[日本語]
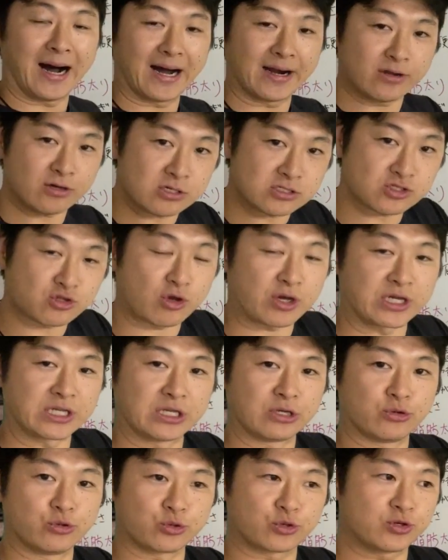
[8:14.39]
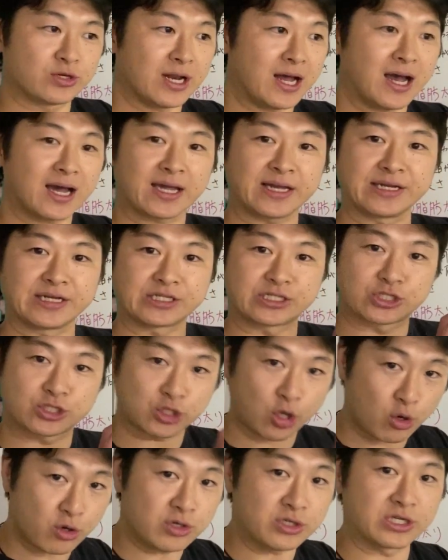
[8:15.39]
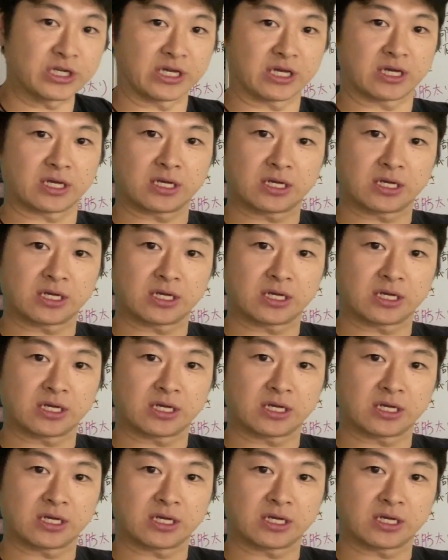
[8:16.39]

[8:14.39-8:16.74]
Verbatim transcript: 歩く時にふくらはぎに直に